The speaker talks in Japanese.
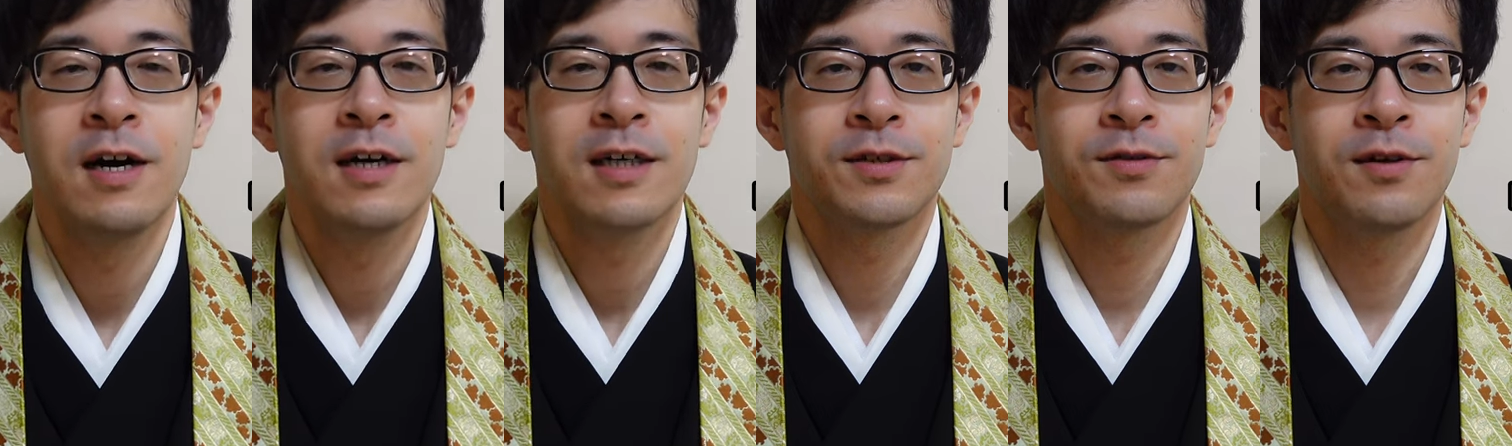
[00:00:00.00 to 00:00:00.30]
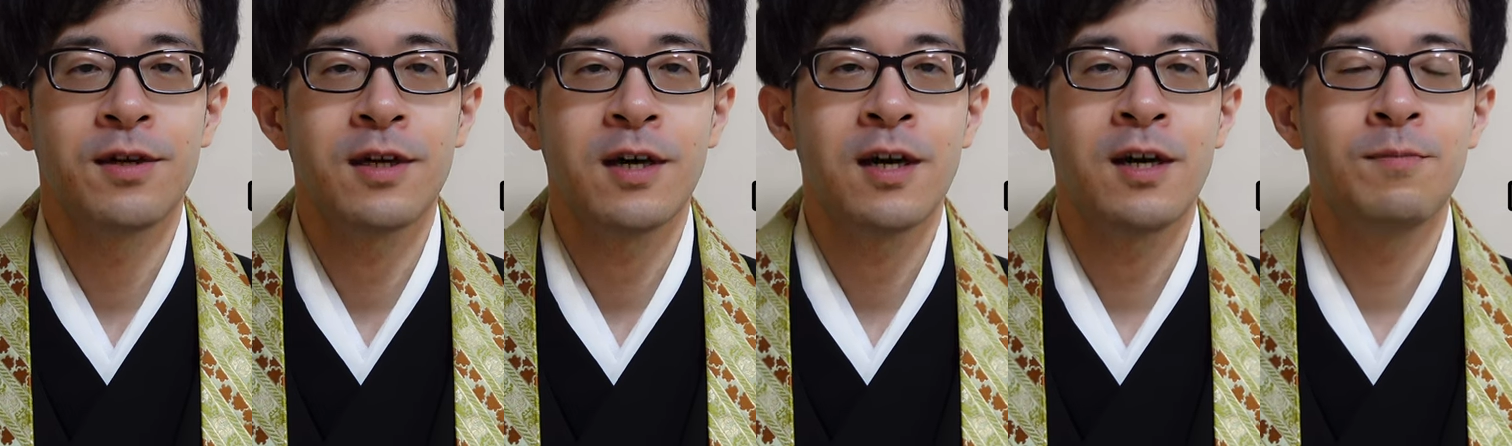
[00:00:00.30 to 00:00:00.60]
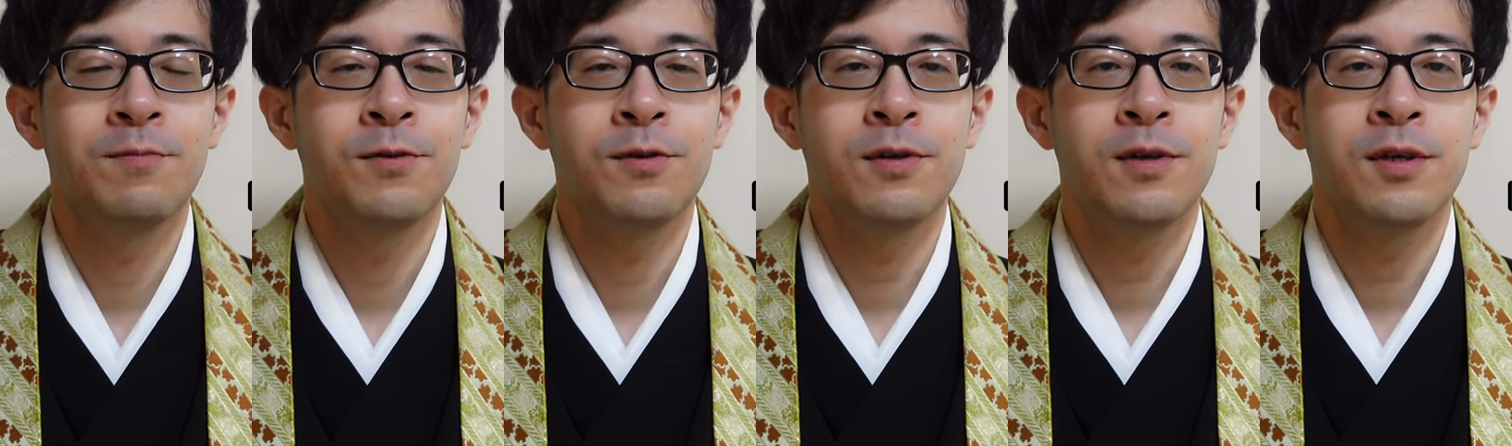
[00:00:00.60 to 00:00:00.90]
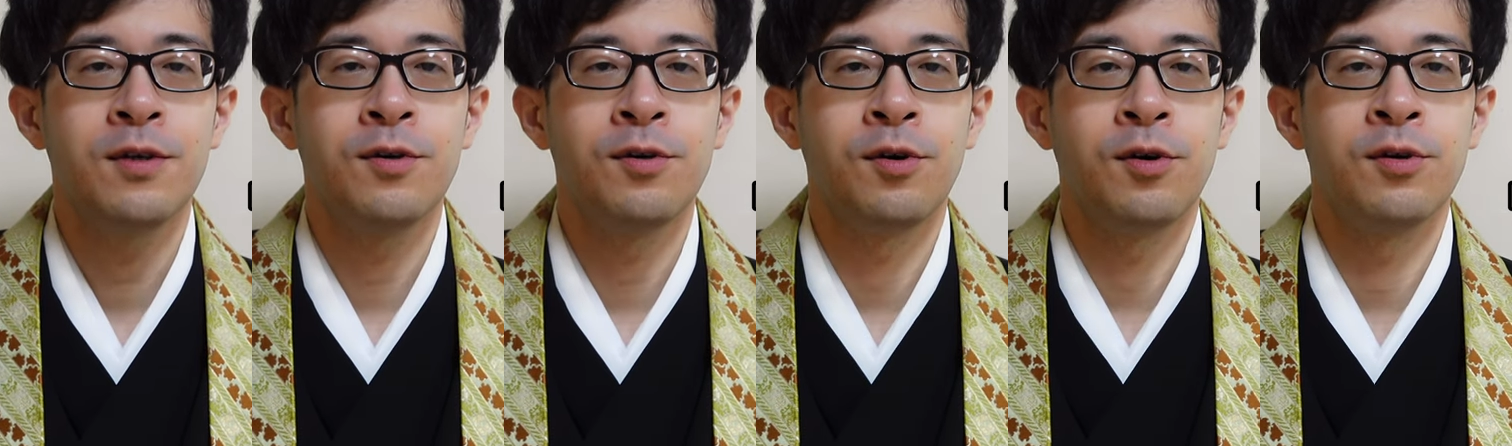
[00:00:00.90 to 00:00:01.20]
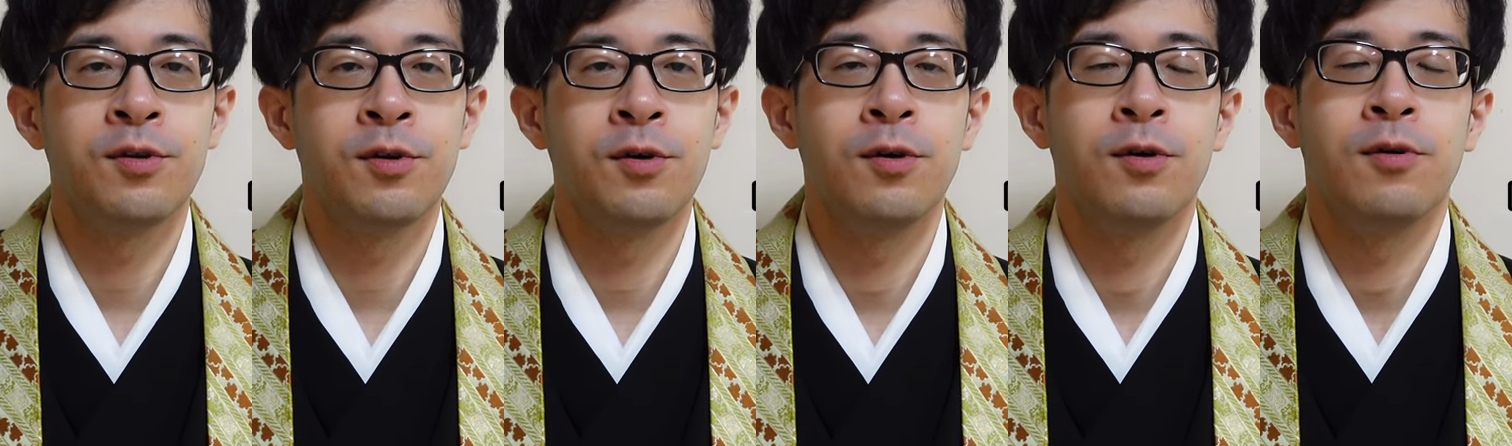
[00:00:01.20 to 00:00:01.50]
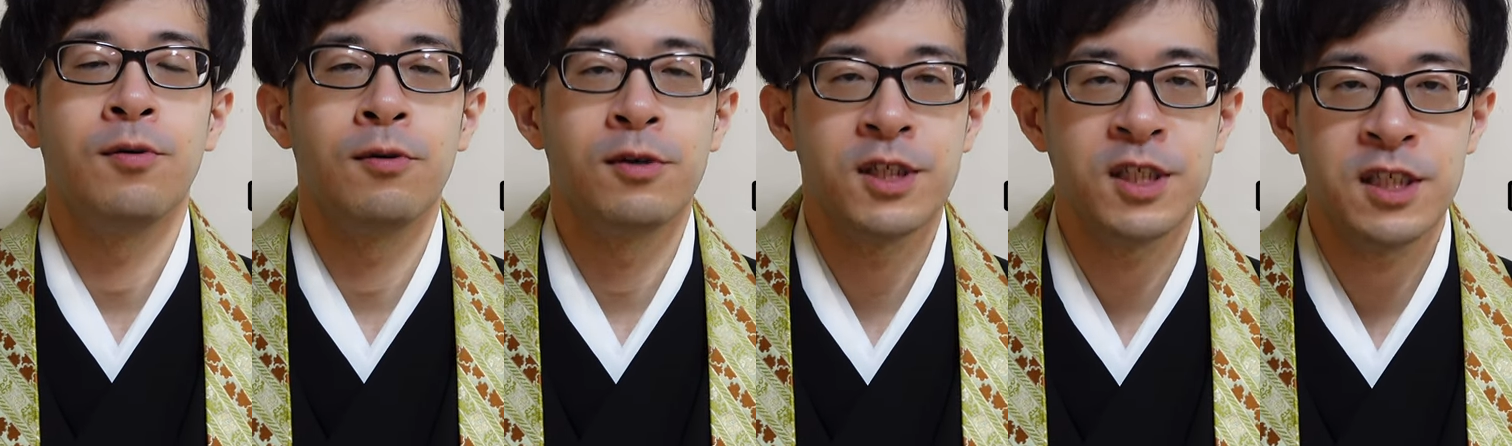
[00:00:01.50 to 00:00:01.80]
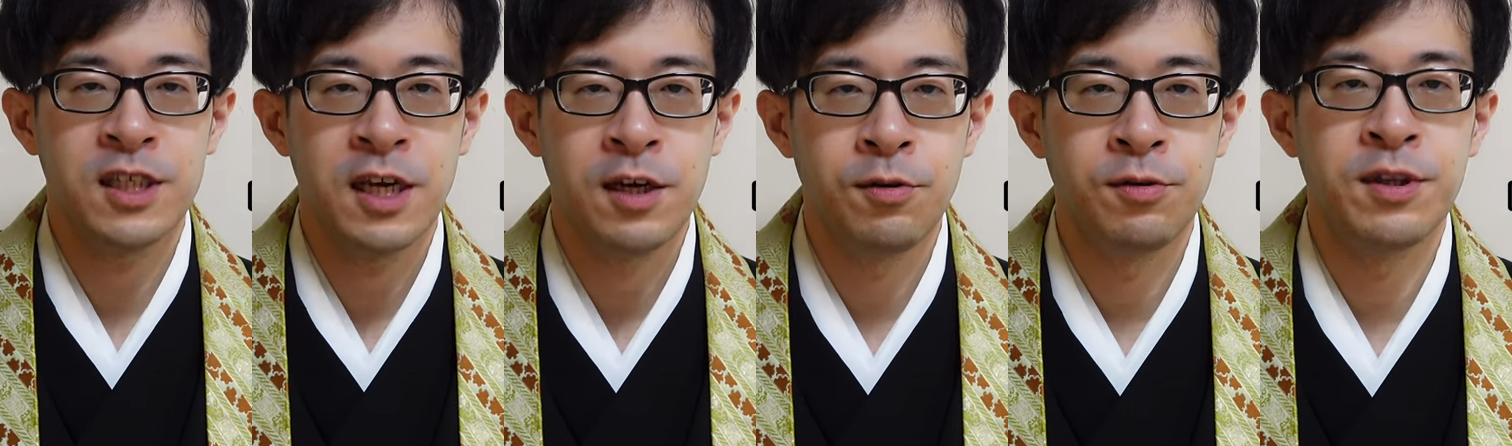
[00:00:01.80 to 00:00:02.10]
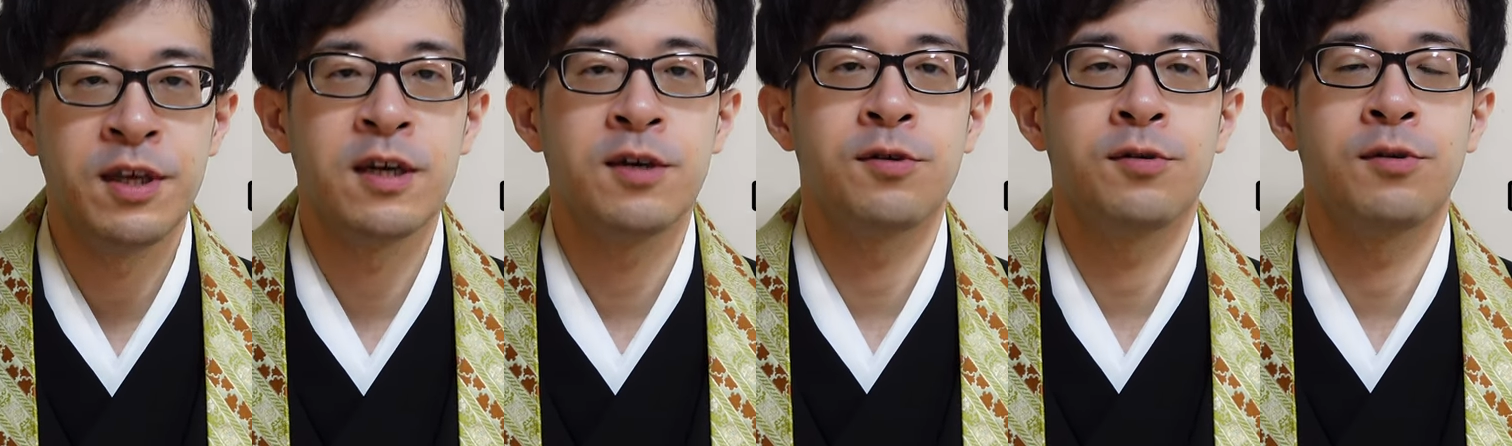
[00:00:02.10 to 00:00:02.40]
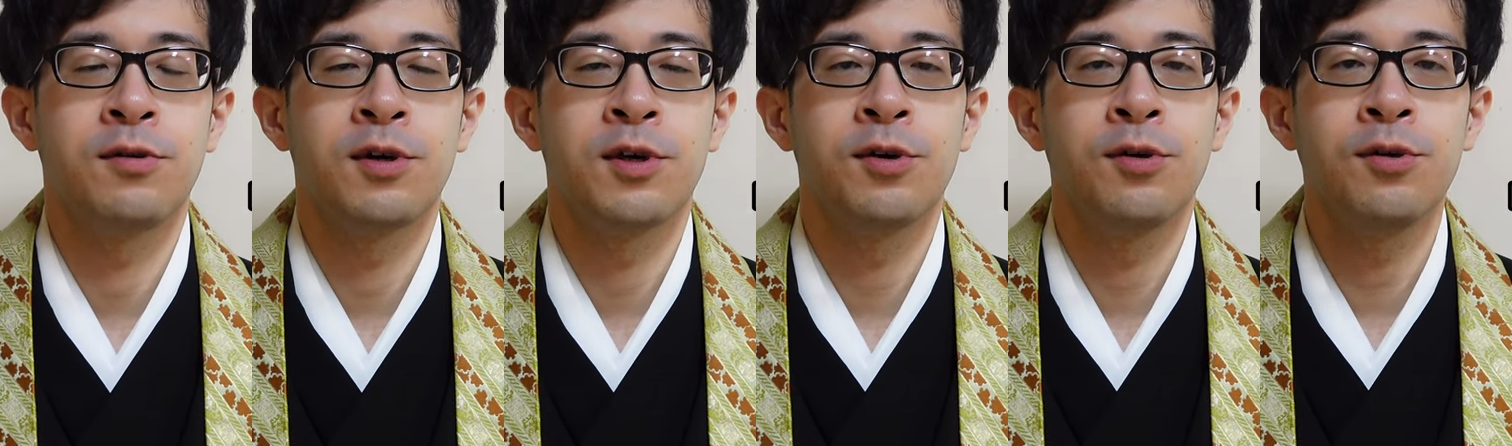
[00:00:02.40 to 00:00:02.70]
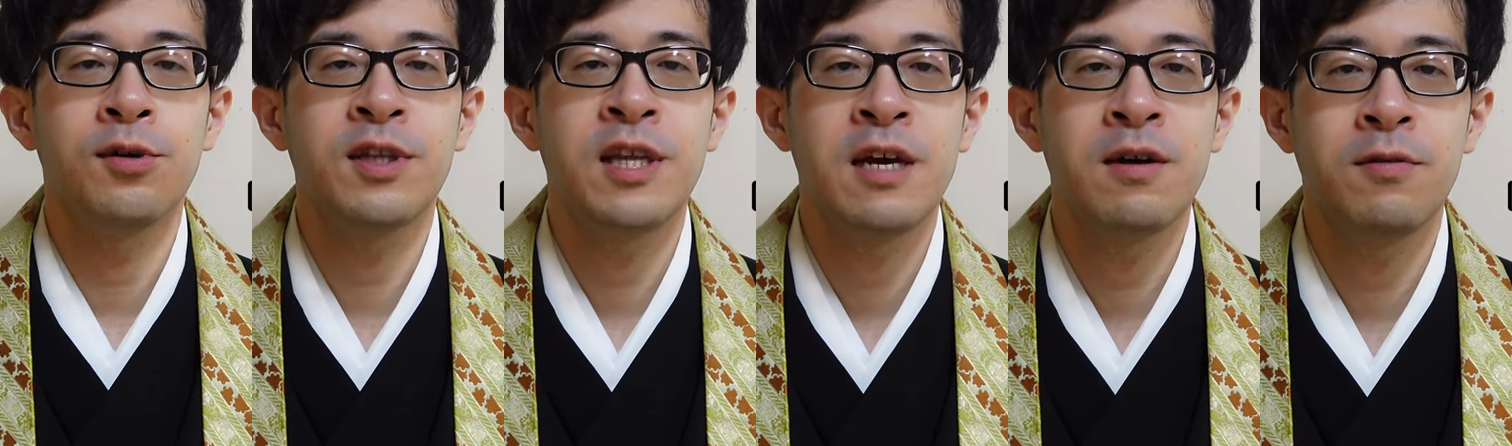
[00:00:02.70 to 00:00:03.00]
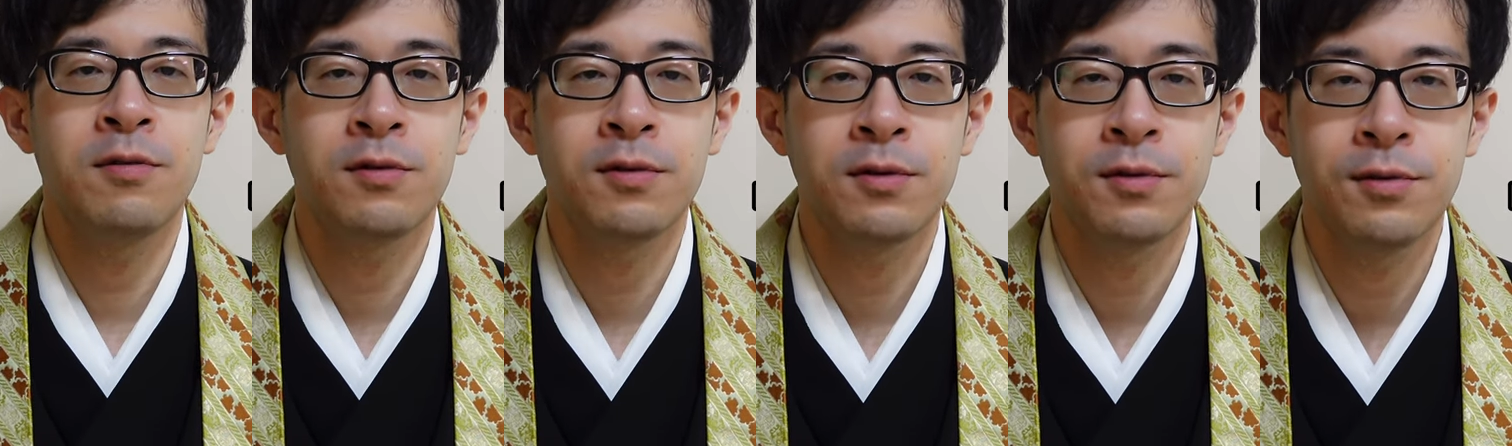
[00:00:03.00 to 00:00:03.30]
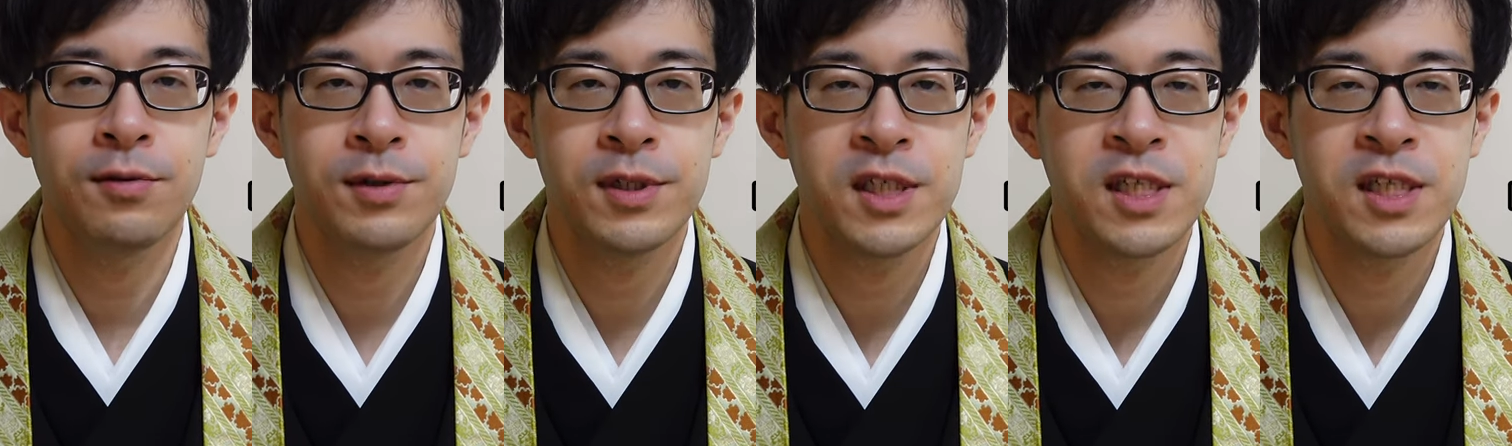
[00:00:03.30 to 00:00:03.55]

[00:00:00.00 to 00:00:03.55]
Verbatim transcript: それから仏教の教えをねこう経典を通